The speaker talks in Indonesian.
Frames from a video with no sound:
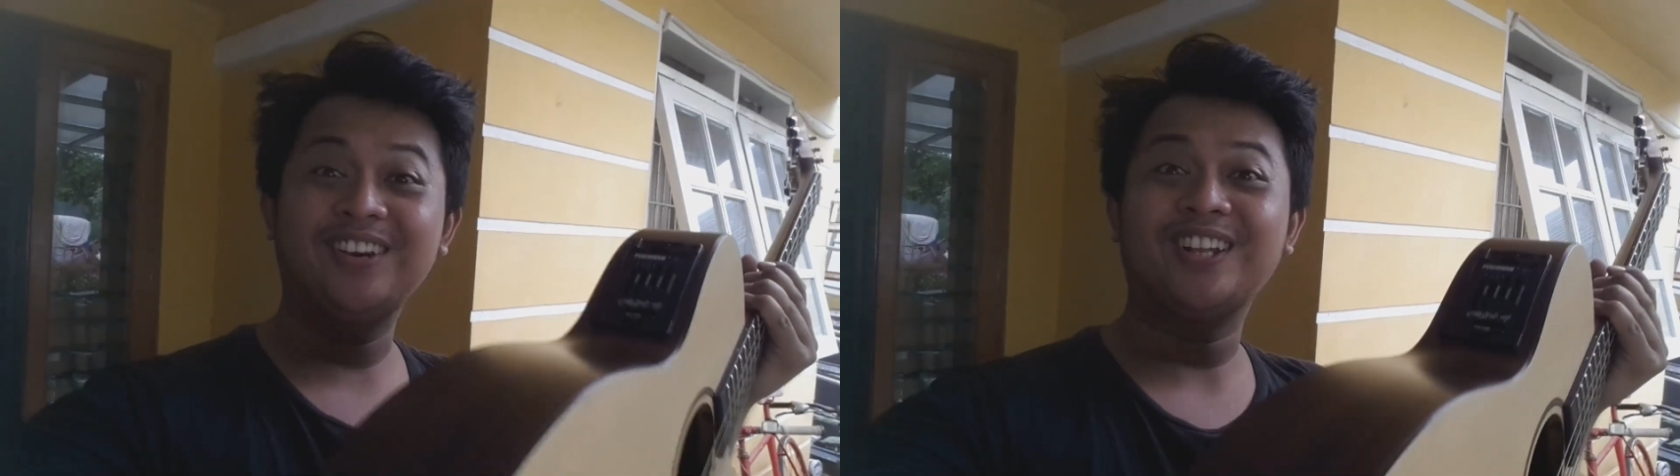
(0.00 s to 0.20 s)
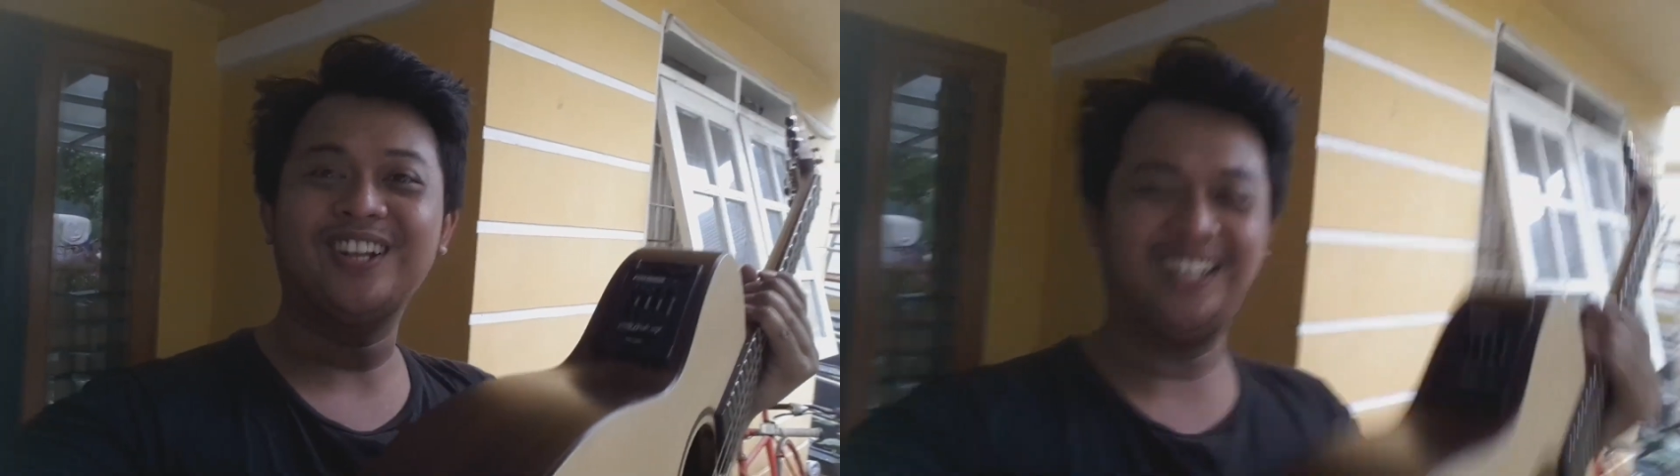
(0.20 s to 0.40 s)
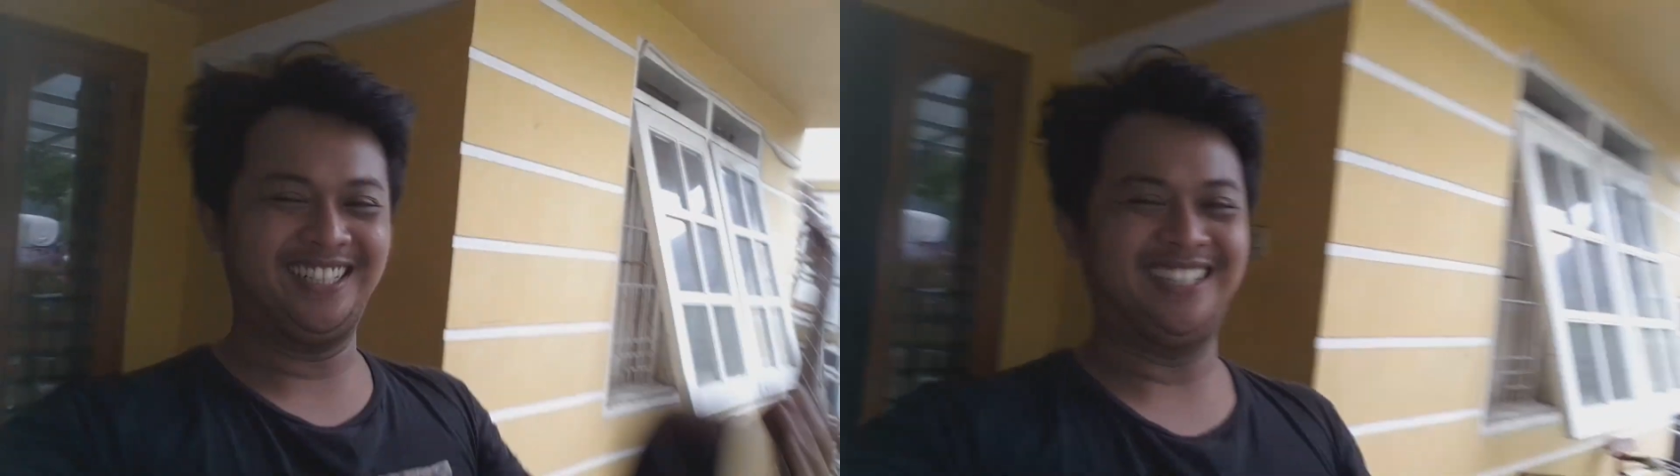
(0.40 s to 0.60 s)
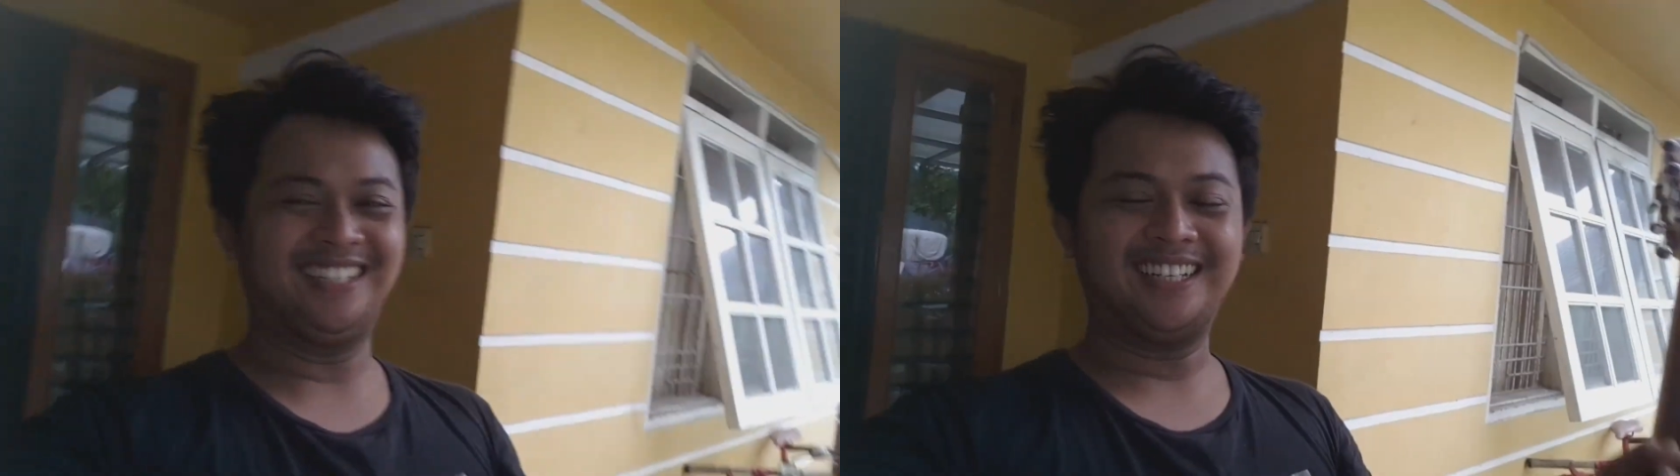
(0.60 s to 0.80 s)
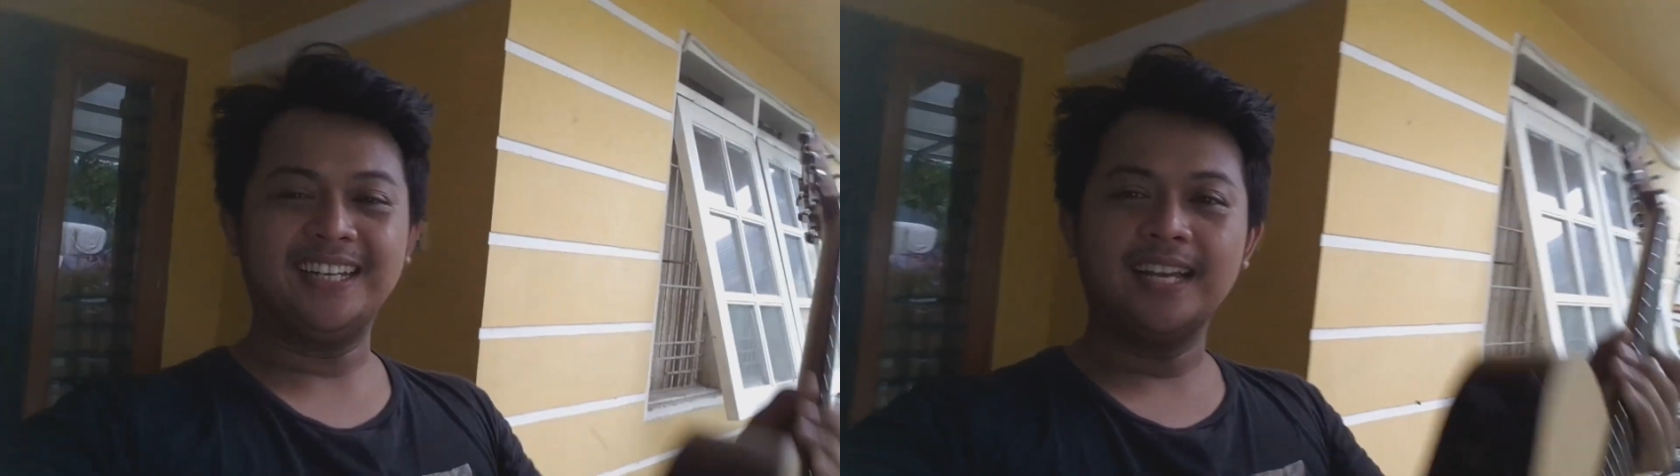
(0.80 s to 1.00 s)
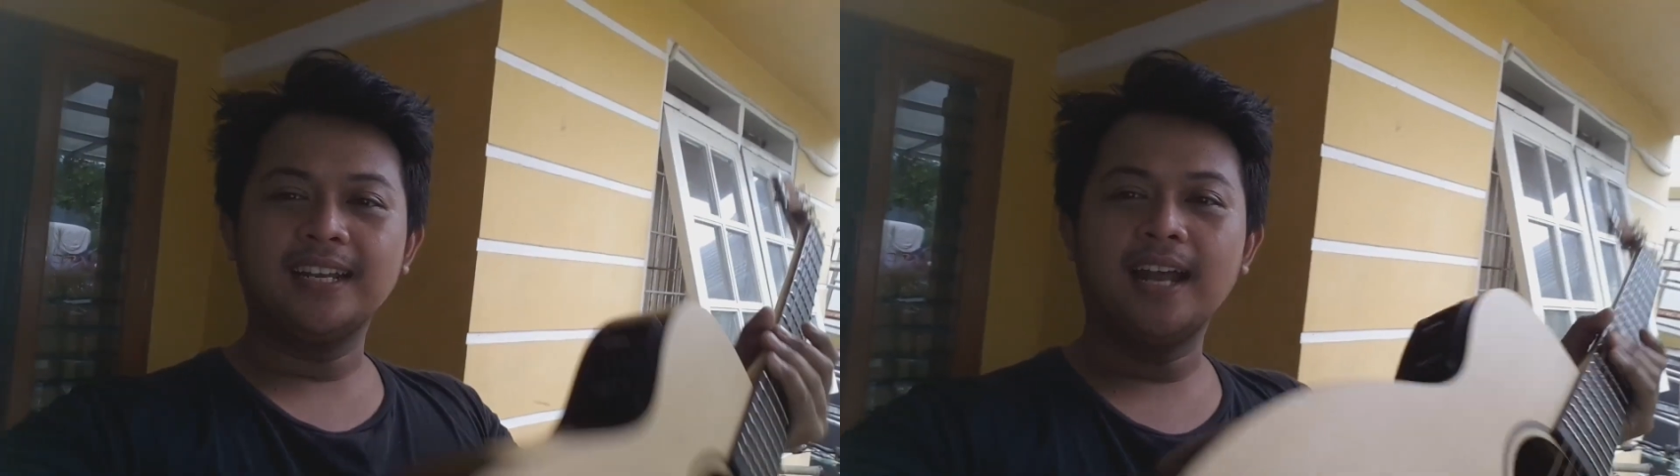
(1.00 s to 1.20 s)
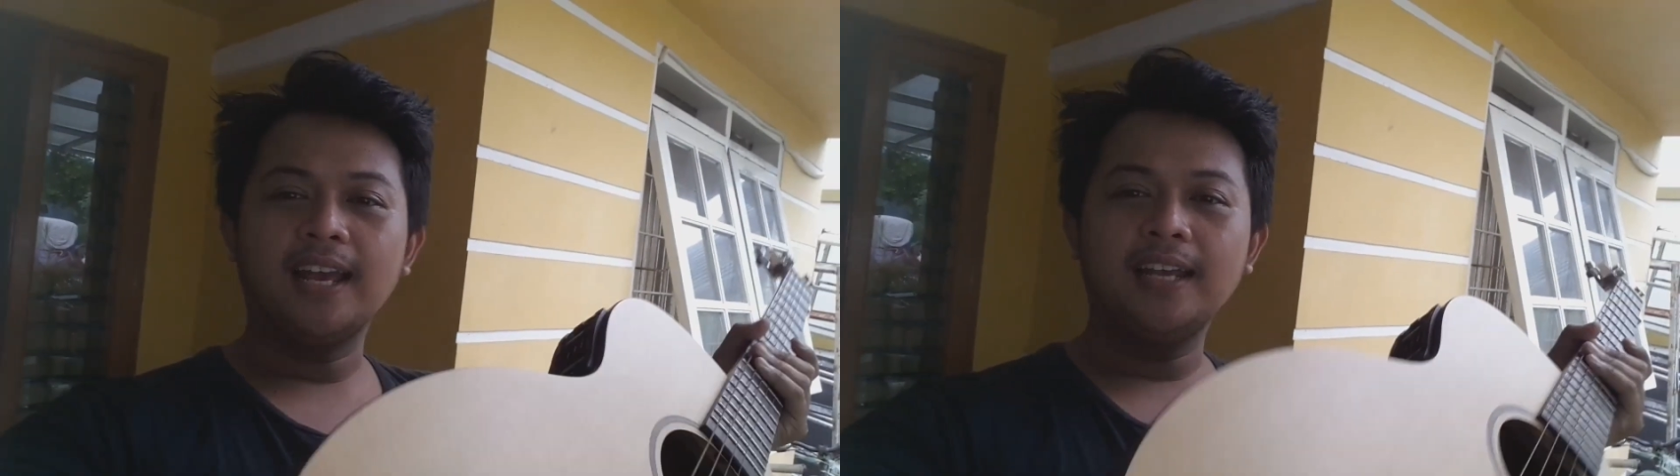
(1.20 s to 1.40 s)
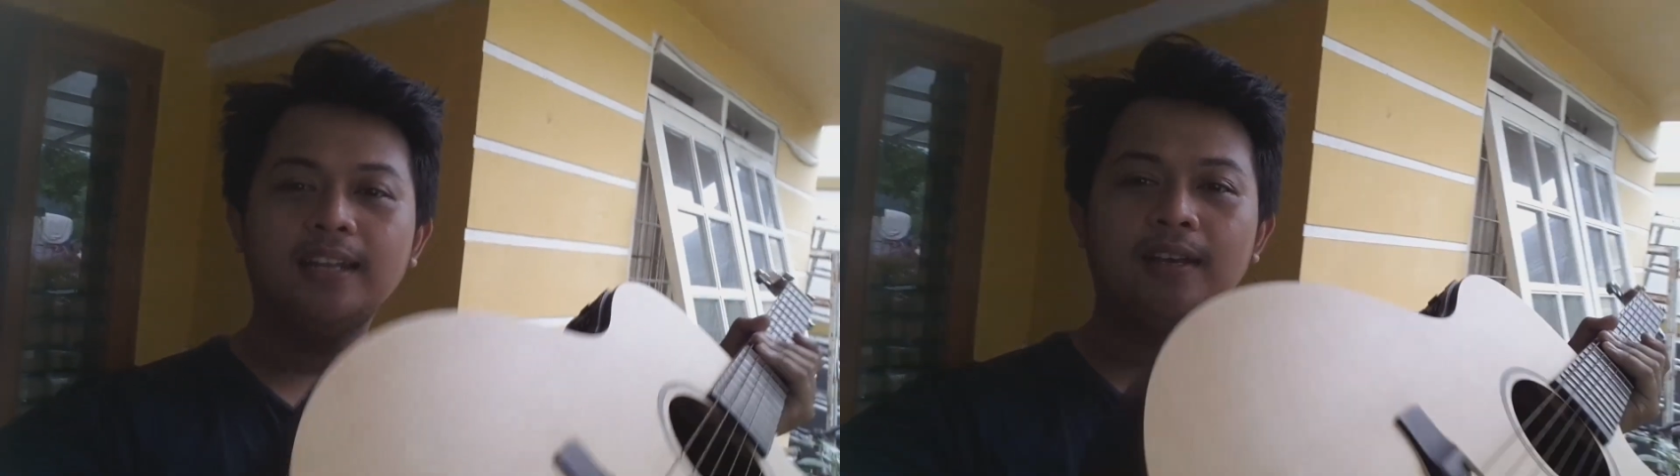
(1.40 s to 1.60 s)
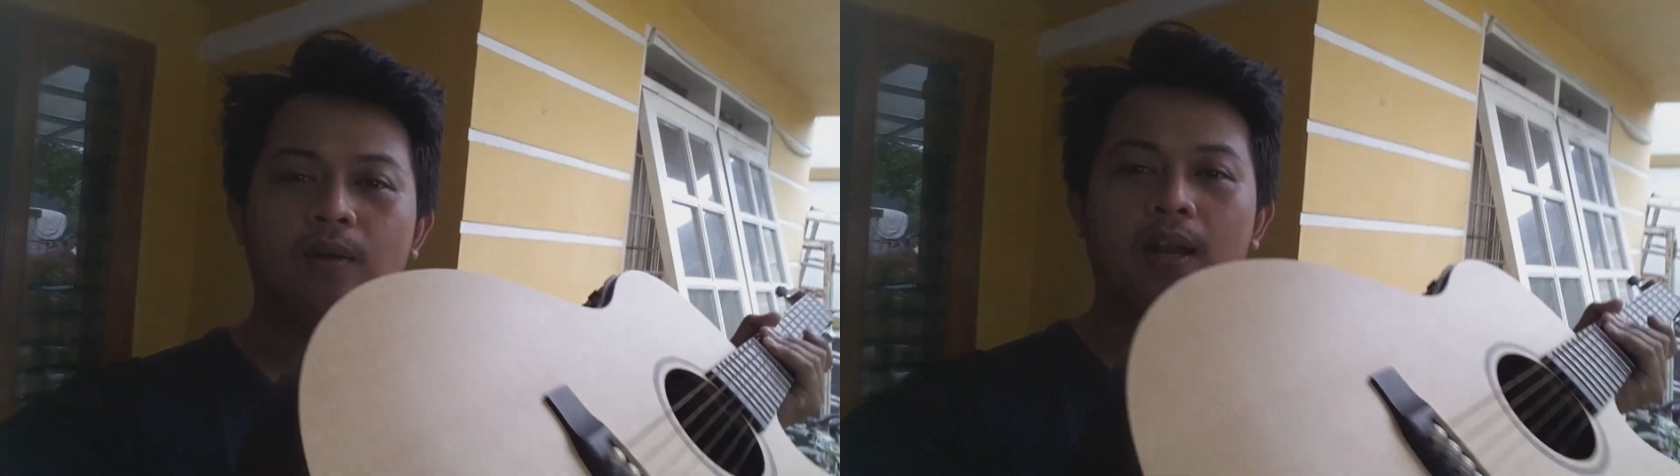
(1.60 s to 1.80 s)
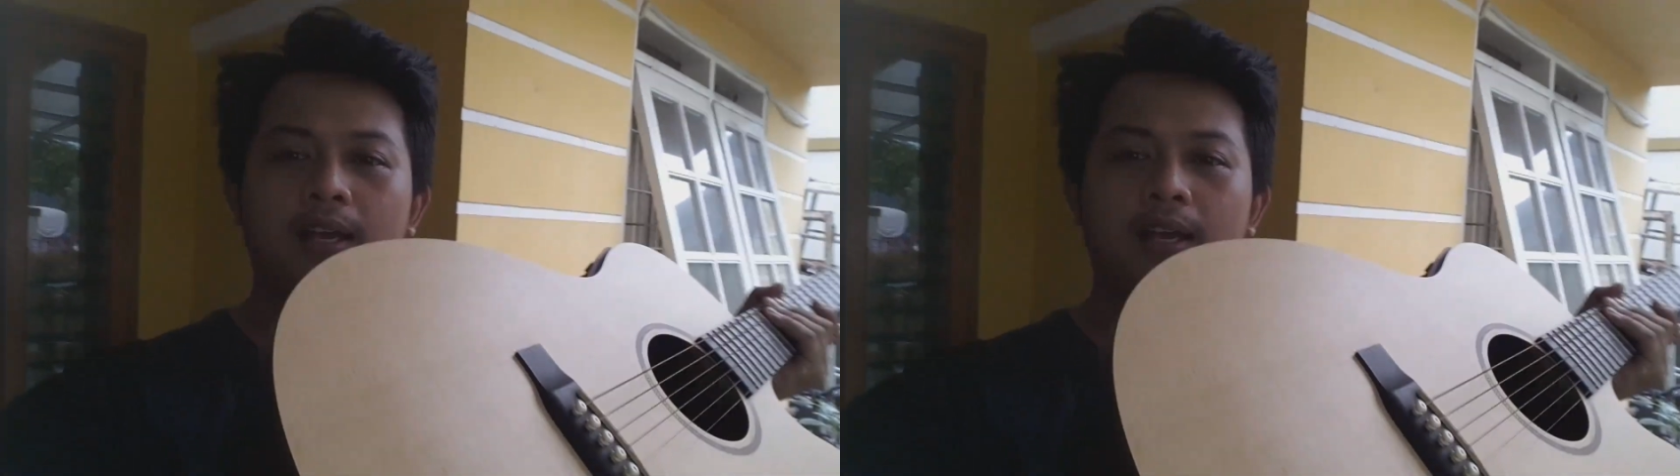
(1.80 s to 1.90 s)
Kyoto. Nah ini gue